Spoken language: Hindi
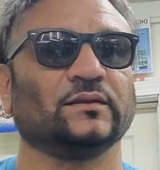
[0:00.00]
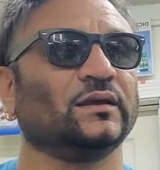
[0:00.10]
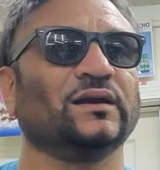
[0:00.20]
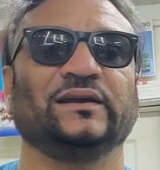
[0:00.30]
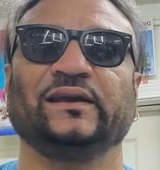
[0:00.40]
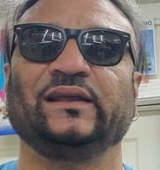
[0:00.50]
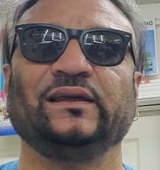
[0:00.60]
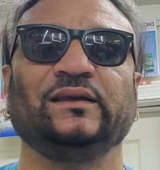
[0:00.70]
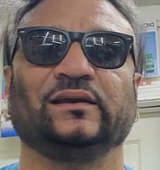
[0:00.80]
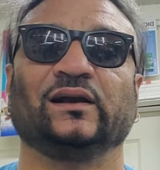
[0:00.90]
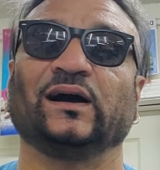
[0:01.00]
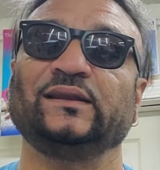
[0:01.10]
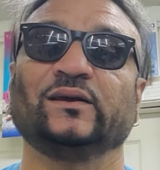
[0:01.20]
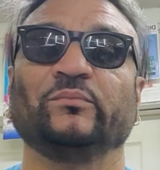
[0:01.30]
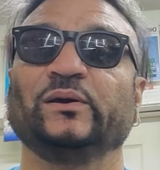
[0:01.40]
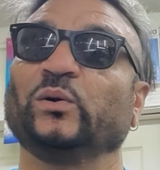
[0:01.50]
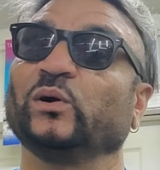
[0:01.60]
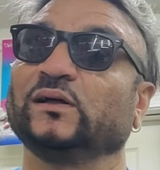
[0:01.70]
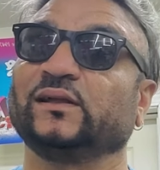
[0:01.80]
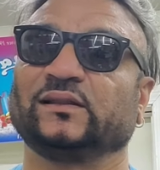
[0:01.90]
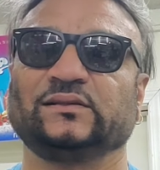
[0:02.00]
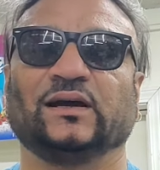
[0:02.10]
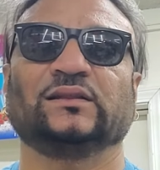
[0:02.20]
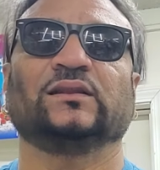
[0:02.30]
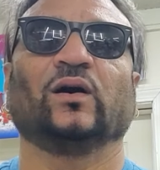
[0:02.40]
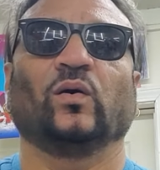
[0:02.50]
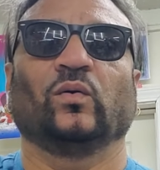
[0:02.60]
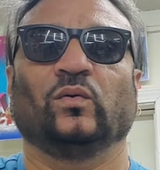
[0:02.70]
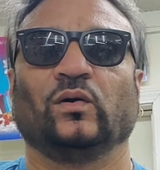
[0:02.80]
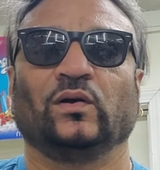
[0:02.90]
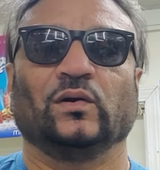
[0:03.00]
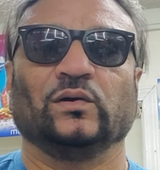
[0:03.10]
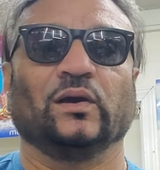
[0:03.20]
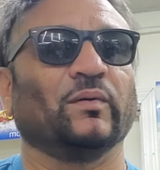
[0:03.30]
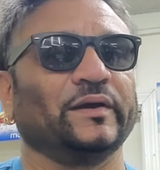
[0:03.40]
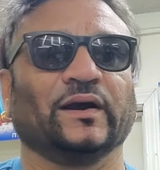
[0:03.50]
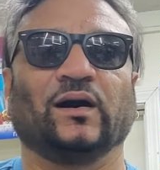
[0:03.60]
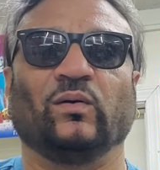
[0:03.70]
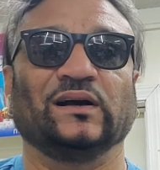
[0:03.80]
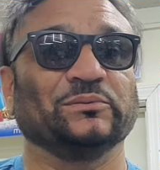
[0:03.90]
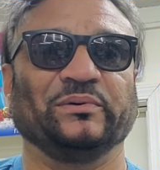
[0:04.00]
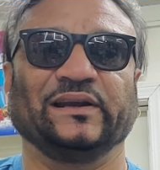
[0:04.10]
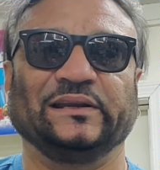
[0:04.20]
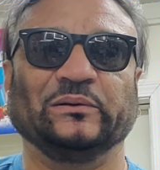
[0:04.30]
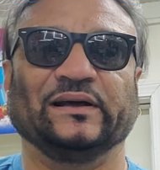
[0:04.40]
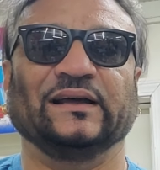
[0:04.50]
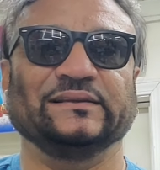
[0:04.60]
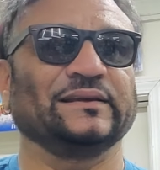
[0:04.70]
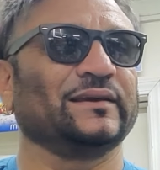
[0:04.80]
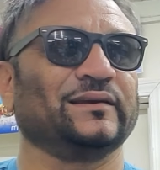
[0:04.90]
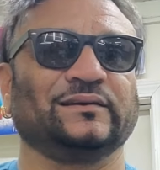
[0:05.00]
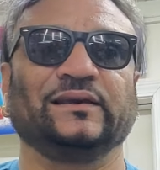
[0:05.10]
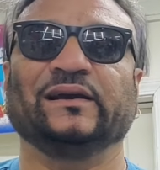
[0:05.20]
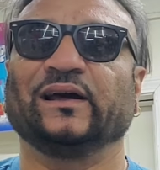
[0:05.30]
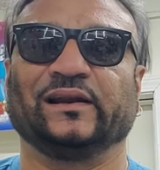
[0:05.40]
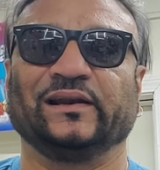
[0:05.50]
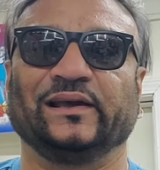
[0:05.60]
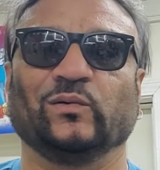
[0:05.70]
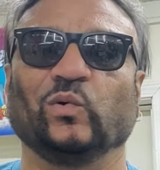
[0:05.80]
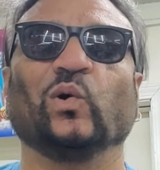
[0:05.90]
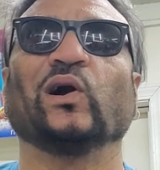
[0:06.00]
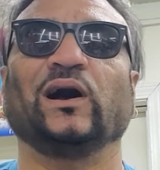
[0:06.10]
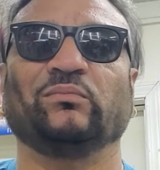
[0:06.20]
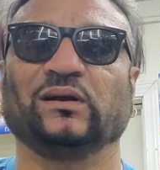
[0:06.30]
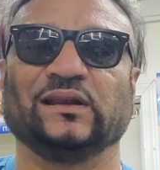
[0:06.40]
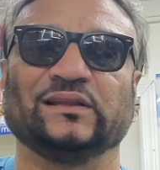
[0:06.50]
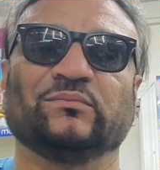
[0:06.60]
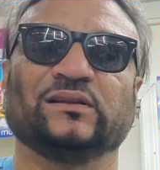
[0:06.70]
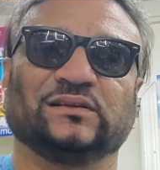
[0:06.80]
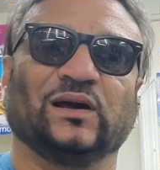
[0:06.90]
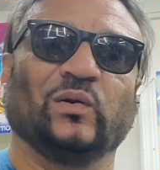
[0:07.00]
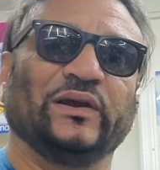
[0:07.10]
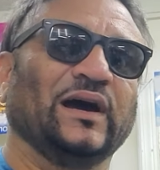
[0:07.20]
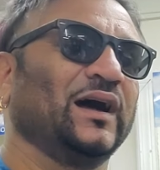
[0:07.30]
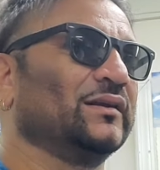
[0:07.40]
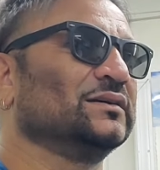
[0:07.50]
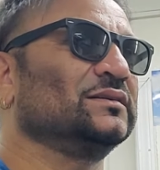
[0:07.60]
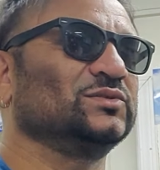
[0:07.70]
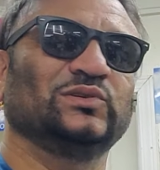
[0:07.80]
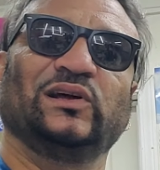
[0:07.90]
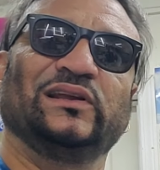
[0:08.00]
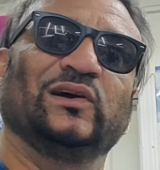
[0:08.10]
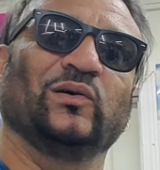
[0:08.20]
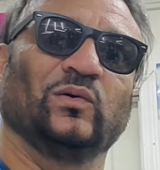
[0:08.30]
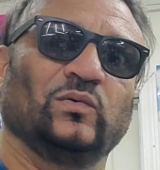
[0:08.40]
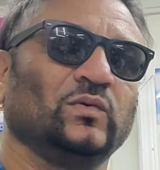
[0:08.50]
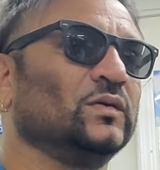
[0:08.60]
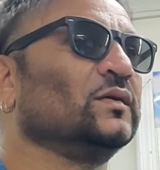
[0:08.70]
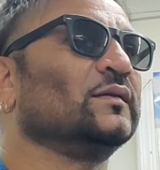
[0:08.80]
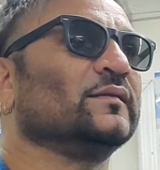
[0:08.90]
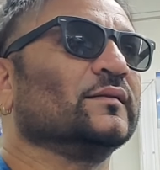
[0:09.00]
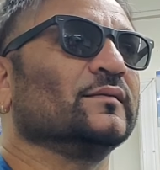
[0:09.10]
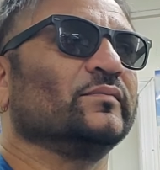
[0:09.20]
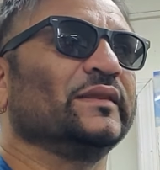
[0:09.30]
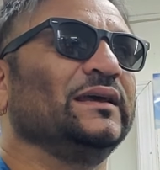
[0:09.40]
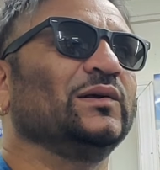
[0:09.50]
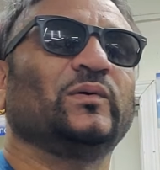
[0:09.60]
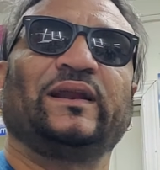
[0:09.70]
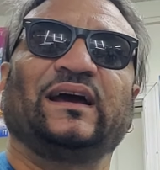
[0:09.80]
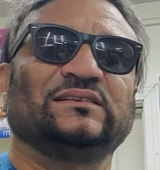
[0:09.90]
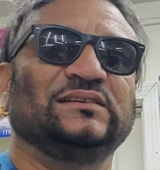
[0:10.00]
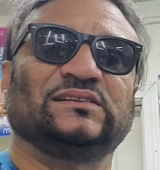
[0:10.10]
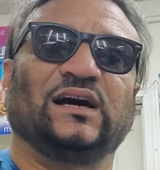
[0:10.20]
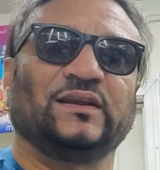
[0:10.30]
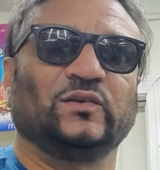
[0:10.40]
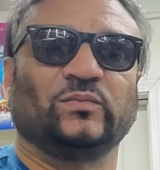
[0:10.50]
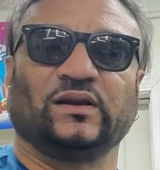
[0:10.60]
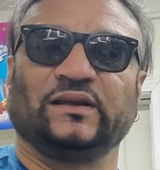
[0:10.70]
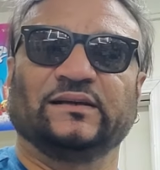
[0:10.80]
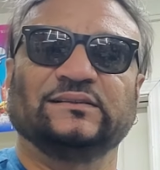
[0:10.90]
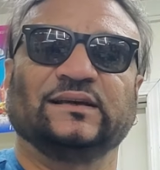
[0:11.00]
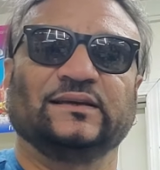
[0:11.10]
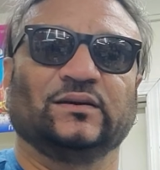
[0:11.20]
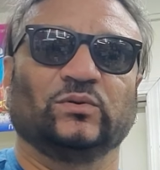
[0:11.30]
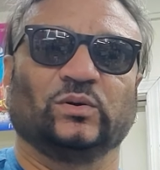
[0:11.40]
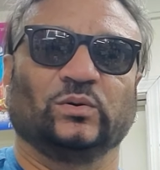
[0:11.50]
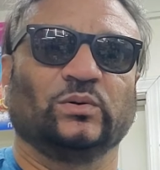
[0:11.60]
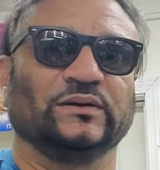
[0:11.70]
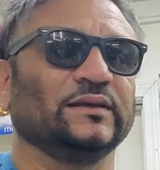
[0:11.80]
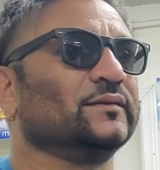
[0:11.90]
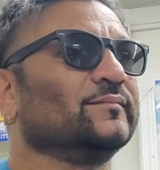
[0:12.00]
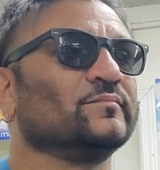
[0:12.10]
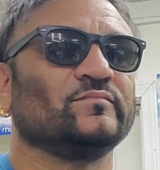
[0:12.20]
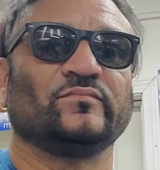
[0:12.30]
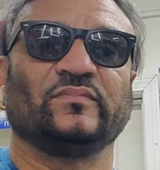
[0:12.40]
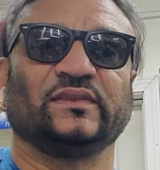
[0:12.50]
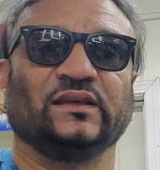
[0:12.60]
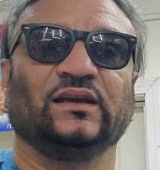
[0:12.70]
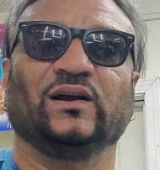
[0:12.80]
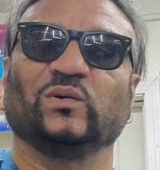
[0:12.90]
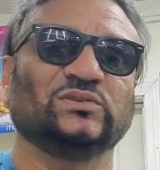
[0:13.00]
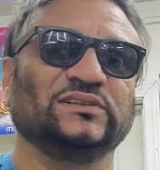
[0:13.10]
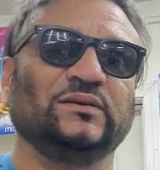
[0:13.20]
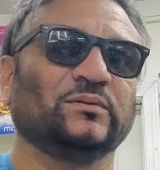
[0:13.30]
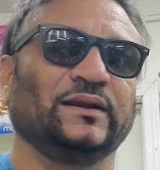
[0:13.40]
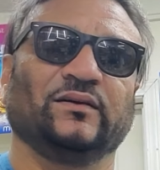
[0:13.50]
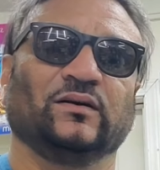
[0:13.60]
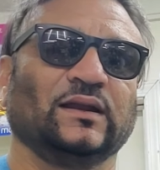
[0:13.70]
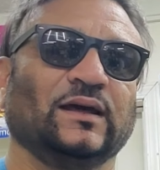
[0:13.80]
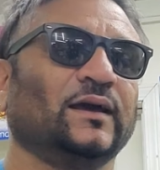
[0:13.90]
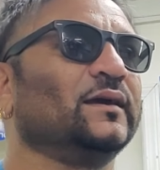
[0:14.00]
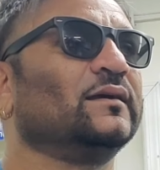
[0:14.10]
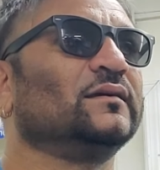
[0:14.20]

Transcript: ठीक है ये नहीं कि खाली अमीरों का दर्द जानता हो कि भाई हाँ वहां से पेटी उठानी है ये करने है वो काम गलत मत करो यार सुधर जाओ नहीं तो फिर ऐसी सारी उम्र निकल जाएगी हम लोगों की ठीक है कुछ नहीं बनने वाला है